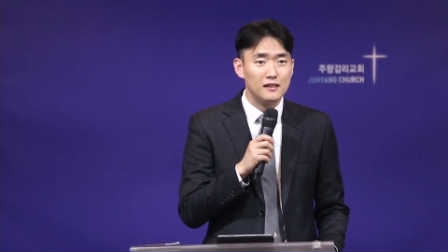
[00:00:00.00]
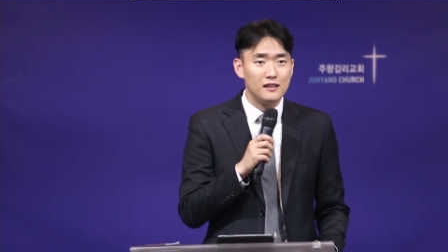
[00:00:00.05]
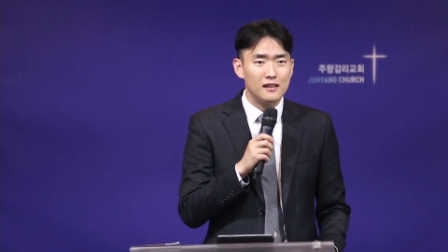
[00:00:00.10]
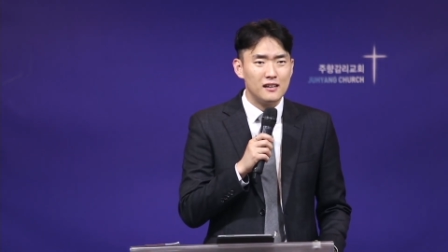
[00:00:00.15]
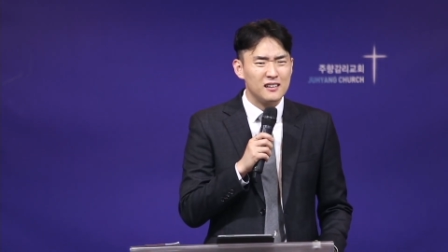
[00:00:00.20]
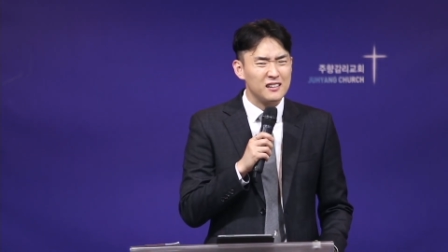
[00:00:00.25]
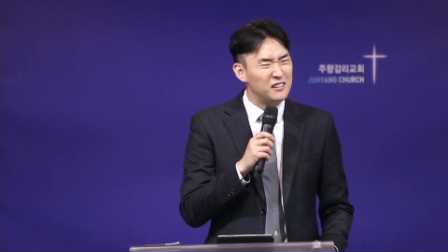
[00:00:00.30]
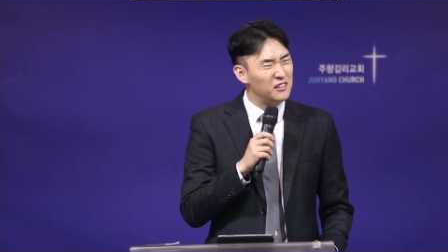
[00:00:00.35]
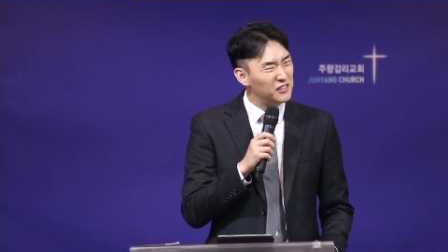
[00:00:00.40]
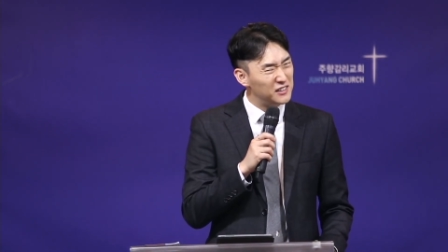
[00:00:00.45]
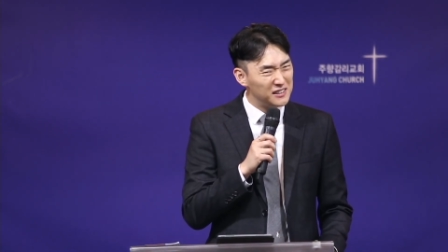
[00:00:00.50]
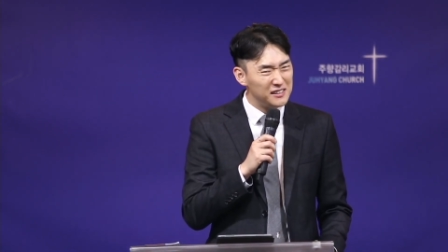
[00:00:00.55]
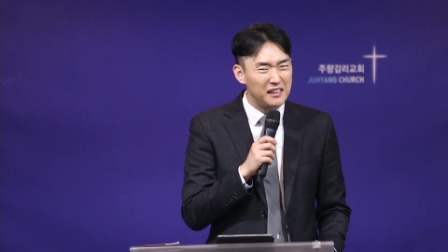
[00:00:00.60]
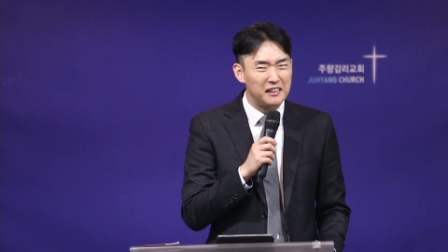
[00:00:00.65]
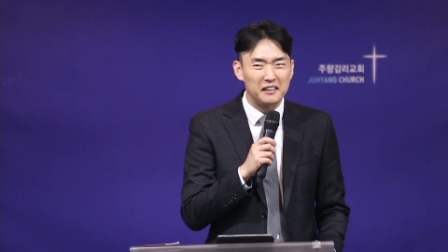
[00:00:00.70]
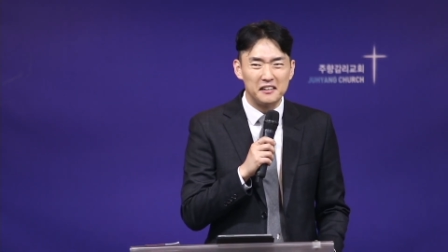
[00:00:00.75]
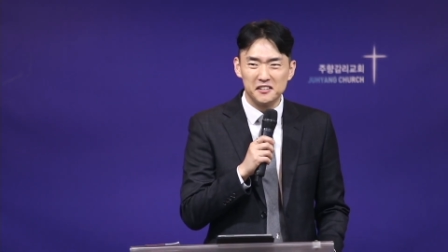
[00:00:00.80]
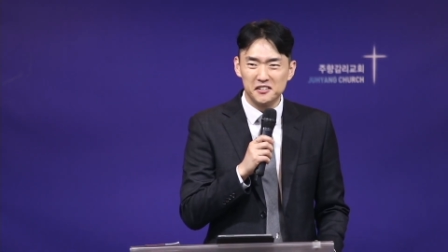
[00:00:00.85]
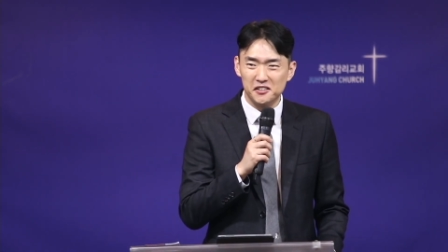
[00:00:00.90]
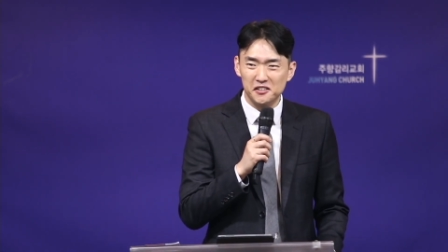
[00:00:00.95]
그러진
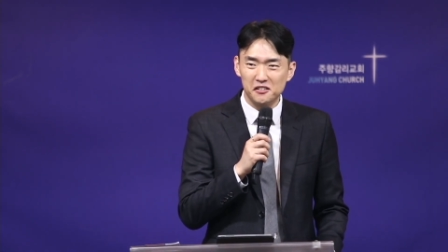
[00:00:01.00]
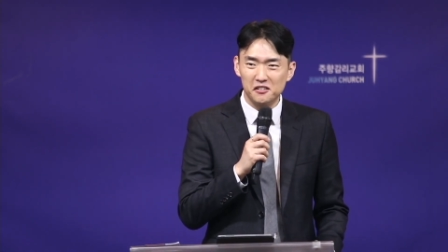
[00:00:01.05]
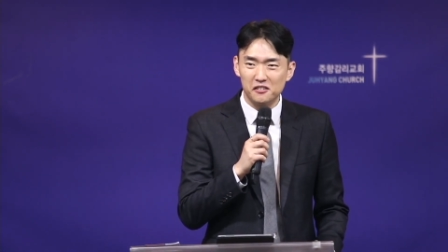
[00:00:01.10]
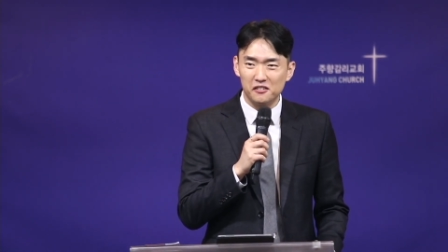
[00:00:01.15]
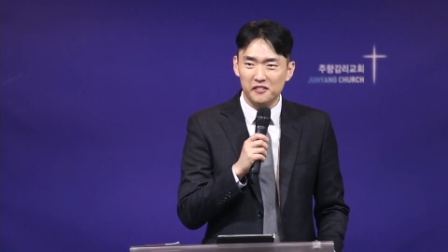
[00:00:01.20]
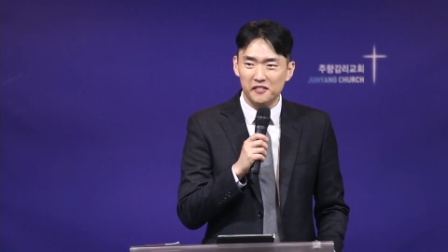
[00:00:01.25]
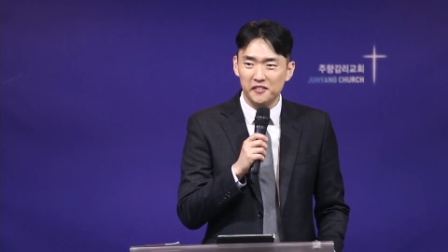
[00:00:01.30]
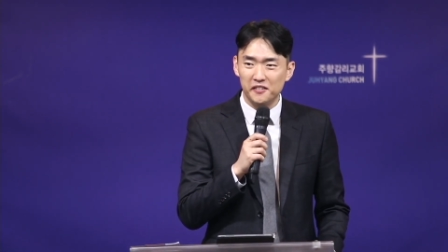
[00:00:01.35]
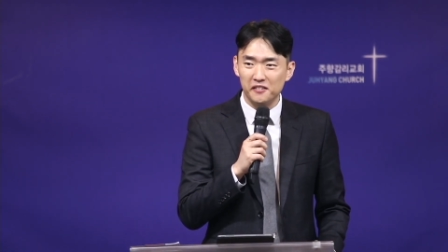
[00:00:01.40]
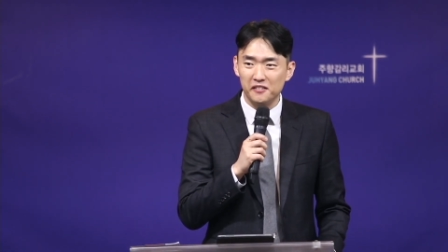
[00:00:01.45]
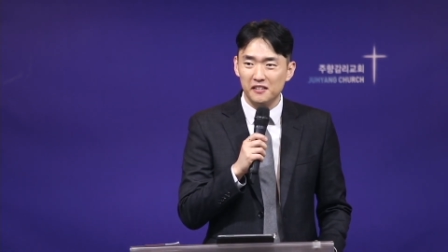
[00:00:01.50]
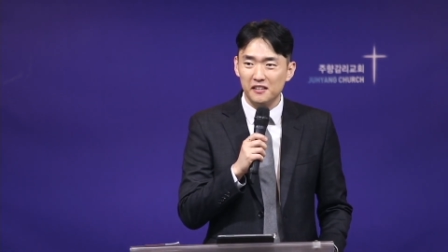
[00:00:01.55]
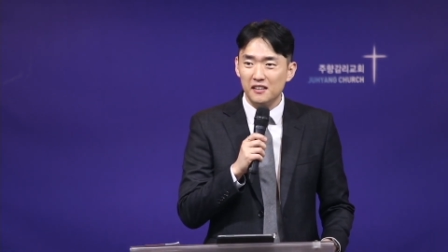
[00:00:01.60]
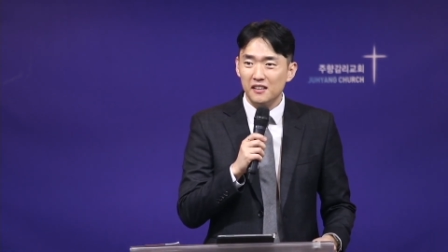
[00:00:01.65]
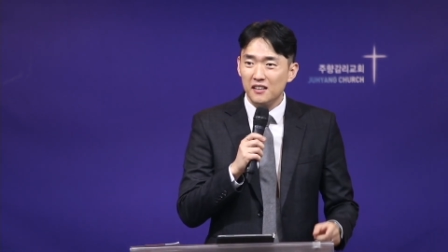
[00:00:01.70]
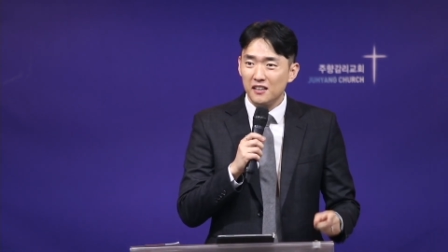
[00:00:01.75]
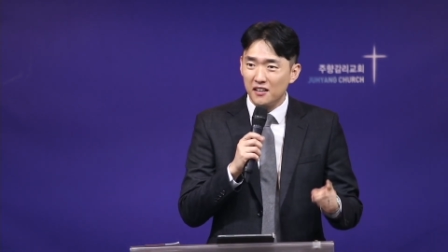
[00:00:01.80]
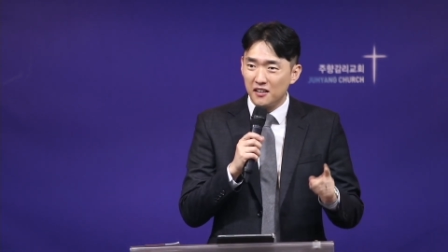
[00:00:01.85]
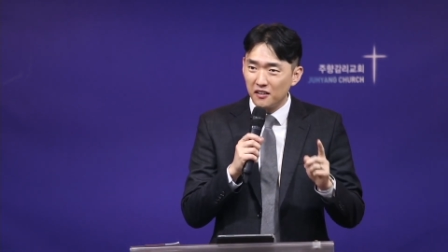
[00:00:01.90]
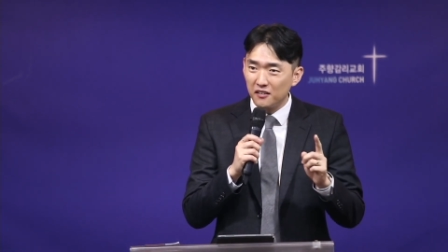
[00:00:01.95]
않았을 거예요.
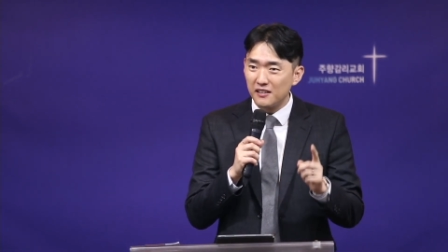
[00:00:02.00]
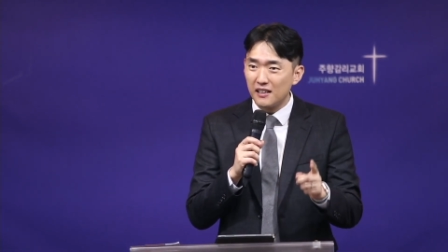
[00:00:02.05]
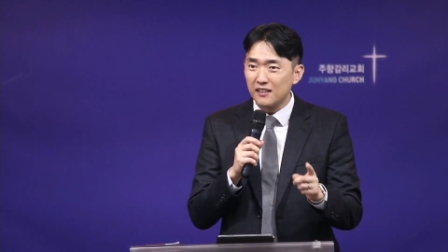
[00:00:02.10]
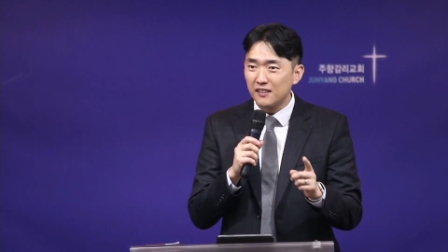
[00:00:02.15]
그러나